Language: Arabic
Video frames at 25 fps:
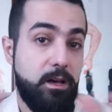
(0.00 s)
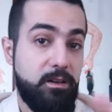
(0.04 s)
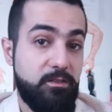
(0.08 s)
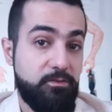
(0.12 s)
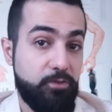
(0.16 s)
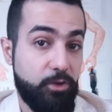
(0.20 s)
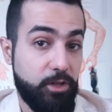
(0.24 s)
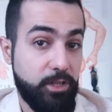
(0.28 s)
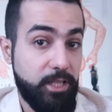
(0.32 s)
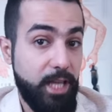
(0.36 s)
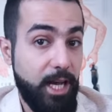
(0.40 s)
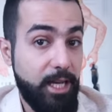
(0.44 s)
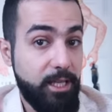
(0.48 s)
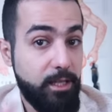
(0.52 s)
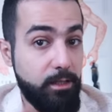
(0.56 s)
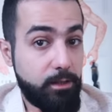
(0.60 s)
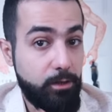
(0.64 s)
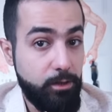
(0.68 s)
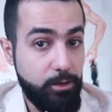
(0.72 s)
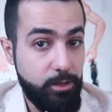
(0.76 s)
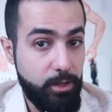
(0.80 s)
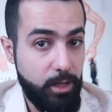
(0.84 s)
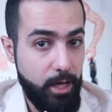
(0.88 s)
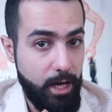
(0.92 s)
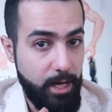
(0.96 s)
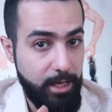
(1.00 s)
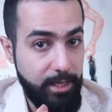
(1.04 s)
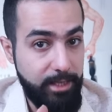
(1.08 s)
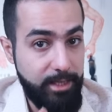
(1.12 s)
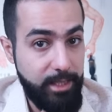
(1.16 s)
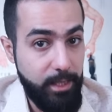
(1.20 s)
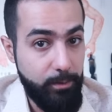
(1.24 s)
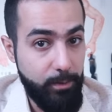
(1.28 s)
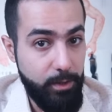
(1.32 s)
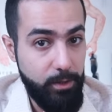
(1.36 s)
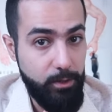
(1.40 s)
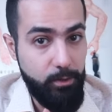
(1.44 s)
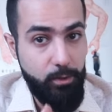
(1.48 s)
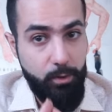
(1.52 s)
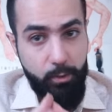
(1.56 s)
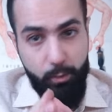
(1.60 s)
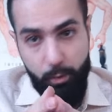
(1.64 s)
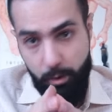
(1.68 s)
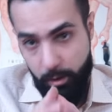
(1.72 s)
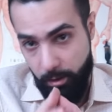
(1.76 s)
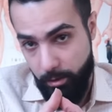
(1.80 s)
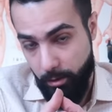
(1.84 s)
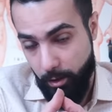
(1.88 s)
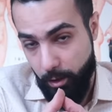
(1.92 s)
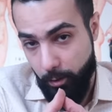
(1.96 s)
فقدان القدرة على التمدد
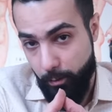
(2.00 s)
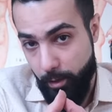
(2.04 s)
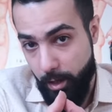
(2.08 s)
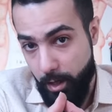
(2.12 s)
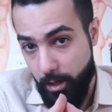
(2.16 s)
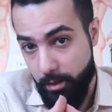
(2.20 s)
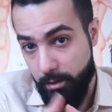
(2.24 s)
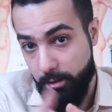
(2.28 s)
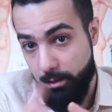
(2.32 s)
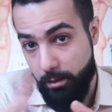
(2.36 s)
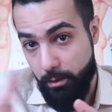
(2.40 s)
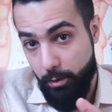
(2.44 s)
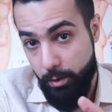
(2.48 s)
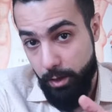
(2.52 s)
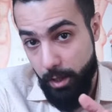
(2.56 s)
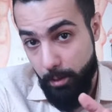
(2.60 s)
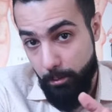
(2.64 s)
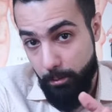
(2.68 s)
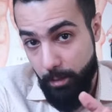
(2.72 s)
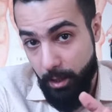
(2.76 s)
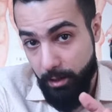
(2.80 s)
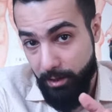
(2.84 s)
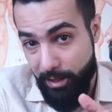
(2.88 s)
والانقباض يسمى